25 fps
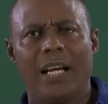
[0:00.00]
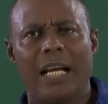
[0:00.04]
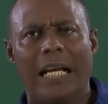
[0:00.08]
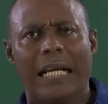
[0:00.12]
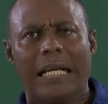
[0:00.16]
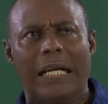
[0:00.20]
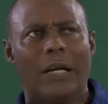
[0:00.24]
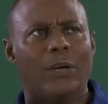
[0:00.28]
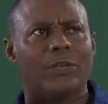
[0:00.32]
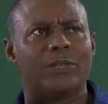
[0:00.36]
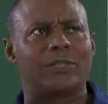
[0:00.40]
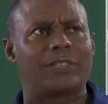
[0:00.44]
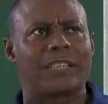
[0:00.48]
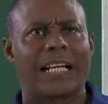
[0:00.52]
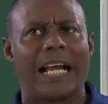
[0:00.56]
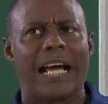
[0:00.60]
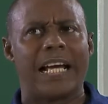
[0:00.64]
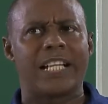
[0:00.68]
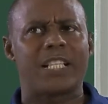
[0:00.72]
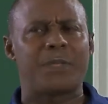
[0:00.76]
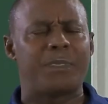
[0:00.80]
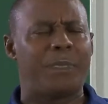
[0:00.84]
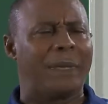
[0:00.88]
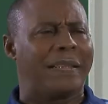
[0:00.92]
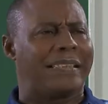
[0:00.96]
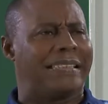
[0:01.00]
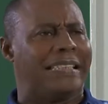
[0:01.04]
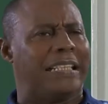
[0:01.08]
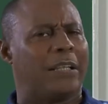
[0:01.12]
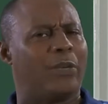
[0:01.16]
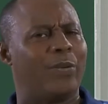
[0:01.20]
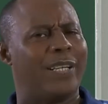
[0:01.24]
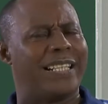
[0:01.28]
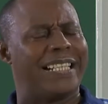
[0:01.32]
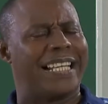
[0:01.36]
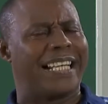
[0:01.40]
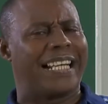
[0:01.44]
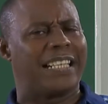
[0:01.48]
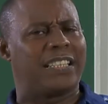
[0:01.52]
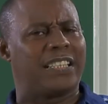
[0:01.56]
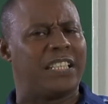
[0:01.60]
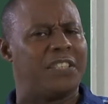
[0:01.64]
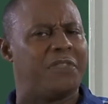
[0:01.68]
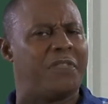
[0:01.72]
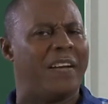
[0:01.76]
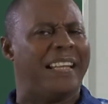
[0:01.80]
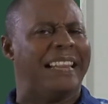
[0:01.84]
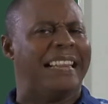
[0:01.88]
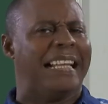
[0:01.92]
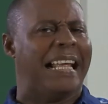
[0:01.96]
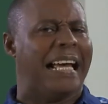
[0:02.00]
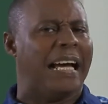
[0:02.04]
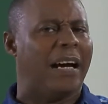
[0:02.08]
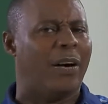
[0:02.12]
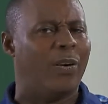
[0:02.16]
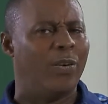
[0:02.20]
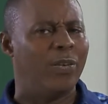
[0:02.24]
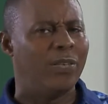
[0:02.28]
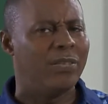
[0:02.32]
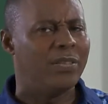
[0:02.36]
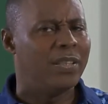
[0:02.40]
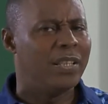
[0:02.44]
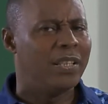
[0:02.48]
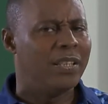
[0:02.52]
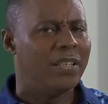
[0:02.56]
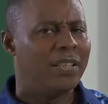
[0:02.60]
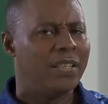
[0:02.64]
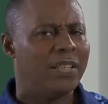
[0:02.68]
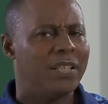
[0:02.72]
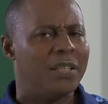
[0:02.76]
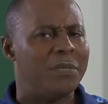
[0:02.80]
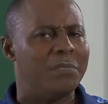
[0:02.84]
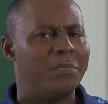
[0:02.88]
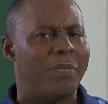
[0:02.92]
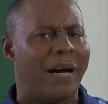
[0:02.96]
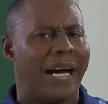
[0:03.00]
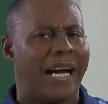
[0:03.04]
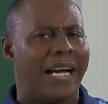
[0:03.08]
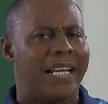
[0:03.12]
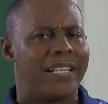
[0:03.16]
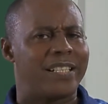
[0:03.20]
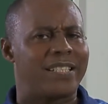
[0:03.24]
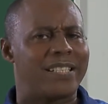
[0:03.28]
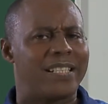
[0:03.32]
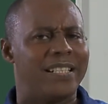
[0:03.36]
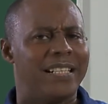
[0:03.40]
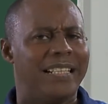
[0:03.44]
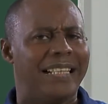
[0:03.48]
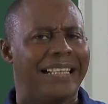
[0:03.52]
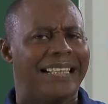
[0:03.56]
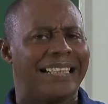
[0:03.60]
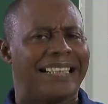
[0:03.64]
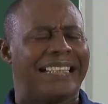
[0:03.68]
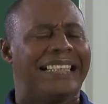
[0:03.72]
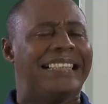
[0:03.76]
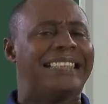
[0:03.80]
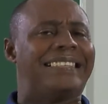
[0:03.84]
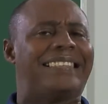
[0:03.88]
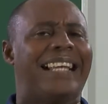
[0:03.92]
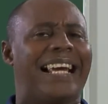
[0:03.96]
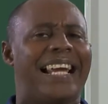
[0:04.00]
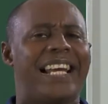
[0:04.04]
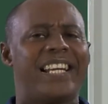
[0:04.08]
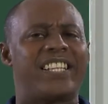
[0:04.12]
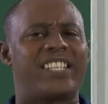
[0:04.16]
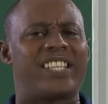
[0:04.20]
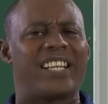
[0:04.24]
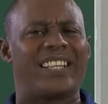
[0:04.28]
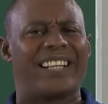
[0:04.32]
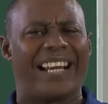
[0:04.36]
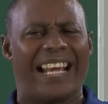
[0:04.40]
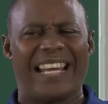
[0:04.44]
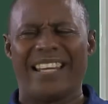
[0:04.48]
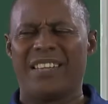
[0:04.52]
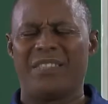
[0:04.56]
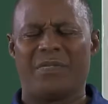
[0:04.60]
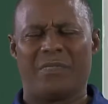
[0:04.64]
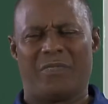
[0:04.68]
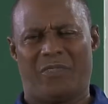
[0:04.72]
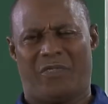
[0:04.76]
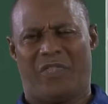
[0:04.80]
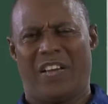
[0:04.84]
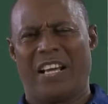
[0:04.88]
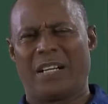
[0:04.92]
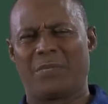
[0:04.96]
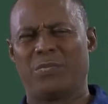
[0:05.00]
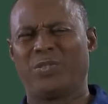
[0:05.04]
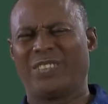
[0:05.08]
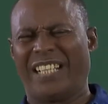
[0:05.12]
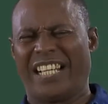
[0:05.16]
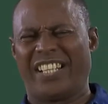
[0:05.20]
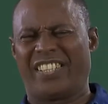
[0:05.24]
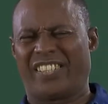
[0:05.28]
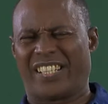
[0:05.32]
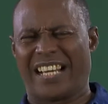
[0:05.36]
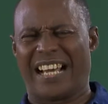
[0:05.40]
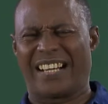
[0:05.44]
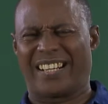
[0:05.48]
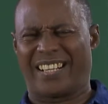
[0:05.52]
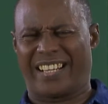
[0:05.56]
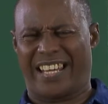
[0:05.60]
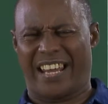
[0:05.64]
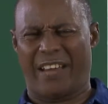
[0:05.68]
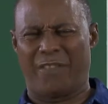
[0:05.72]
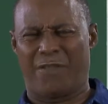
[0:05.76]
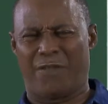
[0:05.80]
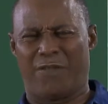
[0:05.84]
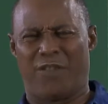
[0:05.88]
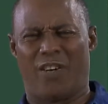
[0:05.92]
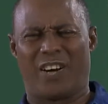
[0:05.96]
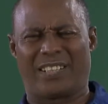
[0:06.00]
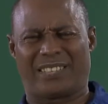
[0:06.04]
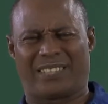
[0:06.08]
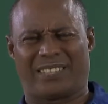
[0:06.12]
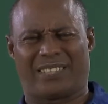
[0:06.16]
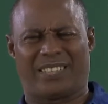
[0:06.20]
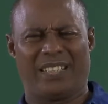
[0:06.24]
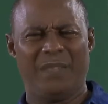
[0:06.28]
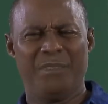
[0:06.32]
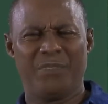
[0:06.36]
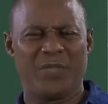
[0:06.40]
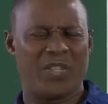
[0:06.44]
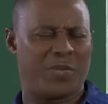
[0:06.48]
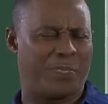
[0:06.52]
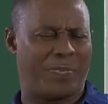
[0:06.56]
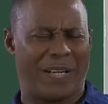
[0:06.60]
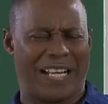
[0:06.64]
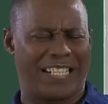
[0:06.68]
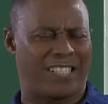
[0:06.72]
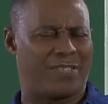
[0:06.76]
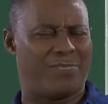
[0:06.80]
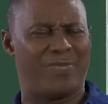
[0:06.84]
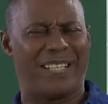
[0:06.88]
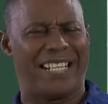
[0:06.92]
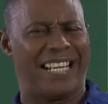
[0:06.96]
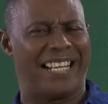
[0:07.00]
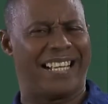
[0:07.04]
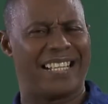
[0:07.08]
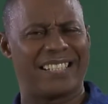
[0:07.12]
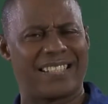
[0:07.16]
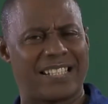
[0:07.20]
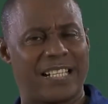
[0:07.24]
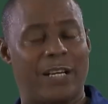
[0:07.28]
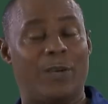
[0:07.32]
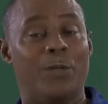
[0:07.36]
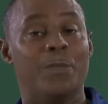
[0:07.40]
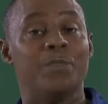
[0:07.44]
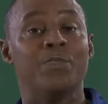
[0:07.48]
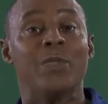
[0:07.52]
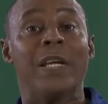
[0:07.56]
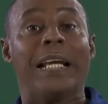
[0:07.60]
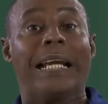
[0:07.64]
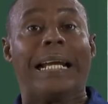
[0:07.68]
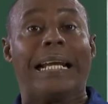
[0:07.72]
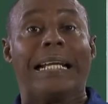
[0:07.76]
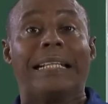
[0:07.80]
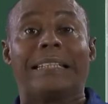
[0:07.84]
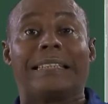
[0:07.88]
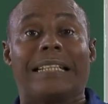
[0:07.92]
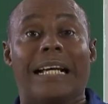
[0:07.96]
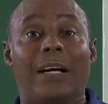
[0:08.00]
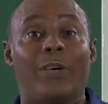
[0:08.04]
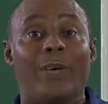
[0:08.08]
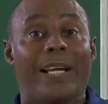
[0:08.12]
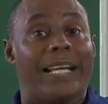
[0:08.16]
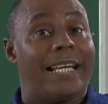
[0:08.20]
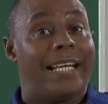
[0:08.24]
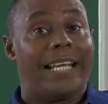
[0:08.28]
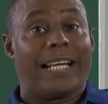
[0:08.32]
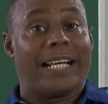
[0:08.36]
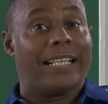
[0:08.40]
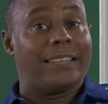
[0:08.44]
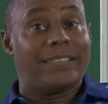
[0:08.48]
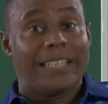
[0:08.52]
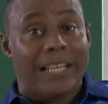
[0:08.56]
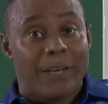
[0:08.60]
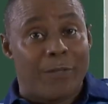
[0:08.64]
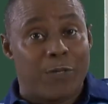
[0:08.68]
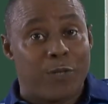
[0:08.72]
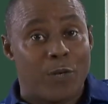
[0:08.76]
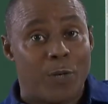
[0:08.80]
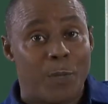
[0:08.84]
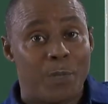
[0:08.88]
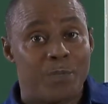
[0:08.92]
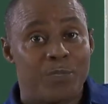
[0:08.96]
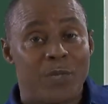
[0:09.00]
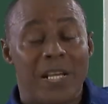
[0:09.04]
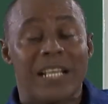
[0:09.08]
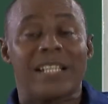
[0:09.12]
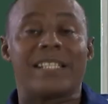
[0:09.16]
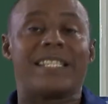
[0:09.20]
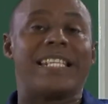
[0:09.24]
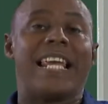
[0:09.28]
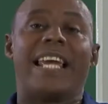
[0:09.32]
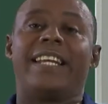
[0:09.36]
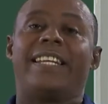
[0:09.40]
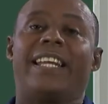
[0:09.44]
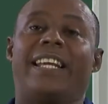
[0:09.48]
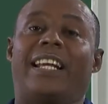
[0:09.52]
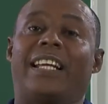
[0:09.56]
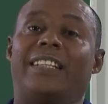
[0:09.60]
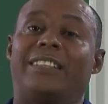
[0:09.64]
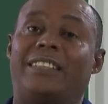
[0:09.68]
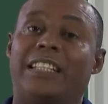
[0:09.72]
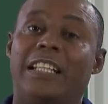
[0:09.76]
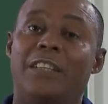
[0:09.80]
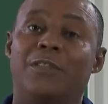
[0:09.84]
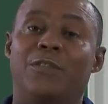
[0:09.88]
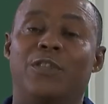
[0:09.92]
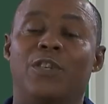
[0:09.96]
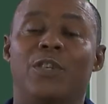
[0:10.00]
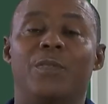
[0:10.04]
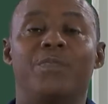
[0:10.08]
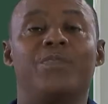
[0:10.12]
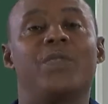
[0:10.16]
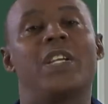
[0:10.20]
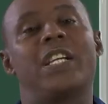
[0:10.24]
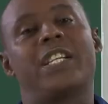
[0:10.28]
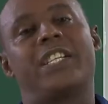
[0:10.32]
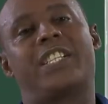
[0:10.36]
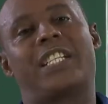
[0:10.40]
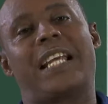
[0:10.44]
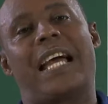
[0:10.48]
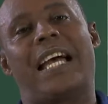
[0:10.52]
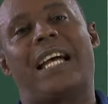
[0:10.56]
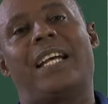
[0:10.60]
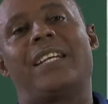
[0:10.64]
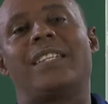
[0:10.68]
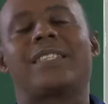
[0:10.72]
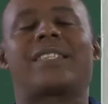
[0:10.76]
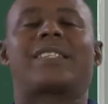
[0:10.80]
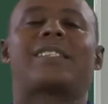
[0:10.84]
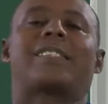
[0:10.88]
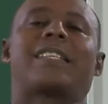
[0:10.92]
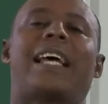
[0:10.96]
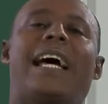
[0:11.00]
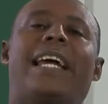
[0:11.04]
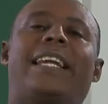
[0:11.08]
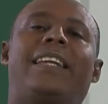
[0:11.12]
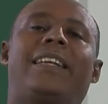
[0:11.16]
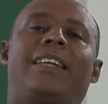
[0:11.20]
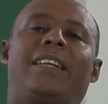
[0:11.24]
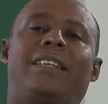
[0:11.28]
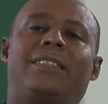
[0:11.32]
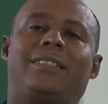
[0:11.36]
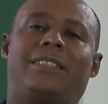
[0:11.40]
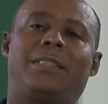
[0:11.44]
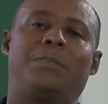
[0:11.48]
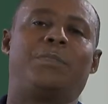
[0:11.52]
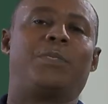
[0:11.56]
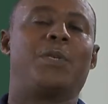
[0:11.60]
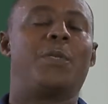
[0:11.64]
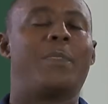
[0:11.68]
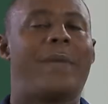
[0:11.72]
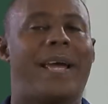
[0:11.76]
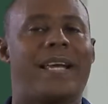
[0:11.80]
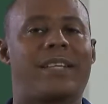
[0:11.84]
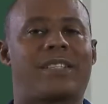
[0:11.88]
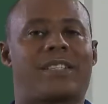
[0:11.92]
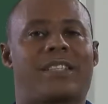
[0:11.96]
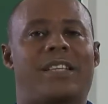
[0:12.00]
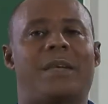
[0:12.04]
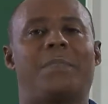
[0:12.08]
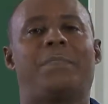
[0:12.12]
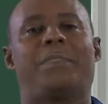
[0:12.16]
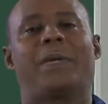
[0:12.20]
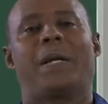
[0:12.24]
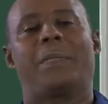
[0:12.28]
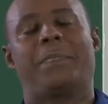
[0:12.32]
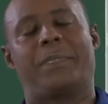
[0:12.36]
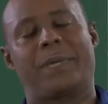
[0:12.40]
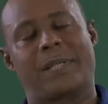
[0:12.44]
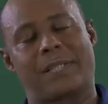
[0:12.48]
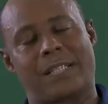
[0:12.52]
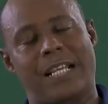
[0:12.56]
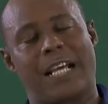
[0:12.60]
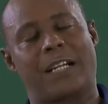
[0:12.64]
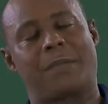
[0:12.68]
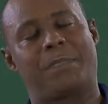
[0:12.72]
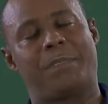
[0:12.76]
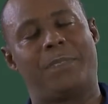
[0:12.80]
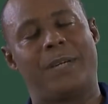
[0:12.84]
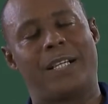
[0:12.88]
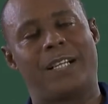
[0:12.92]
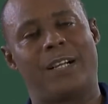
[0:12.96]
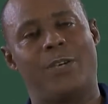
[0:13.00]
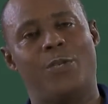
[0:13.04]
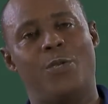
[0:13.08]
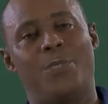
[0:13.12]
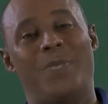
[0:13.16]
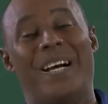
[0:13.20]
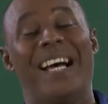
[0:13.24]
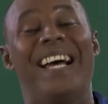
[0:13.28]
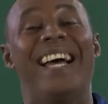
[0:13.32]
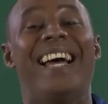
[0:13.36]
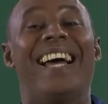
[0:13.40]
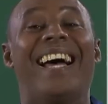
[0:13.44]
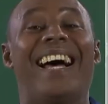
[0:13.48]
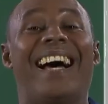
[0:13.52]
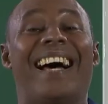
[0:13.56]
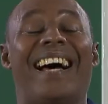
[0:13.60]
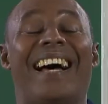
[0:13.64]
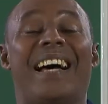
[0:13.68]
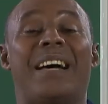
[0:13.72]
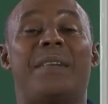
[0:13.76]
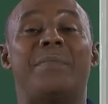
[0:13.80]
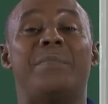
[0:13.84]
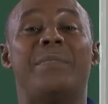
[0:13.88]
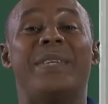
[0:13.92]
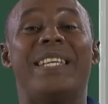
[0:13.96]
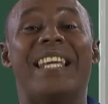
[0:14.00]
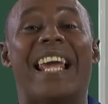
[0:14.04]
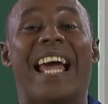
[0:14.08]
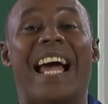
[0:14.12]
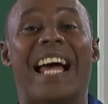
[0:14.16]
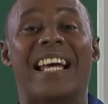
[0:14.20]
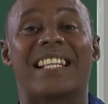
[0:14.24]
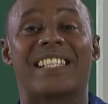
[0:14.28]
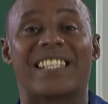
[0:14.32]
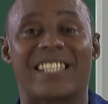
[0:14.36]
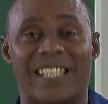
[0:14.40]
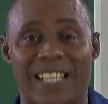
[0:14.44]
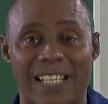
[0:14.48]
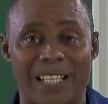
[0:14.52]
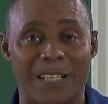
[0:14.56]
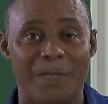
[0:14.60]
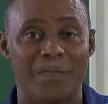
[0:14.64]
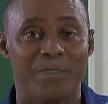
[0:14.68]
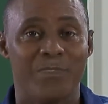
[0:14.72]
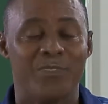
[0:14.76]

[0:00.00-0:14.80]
Não traz partícula negativa, não, mas que deixarei. O verbo deixar aqui é forte, expressa uma negação. Então é negativo. Se é negativo, já sai de promessa para passar para uma ameaça.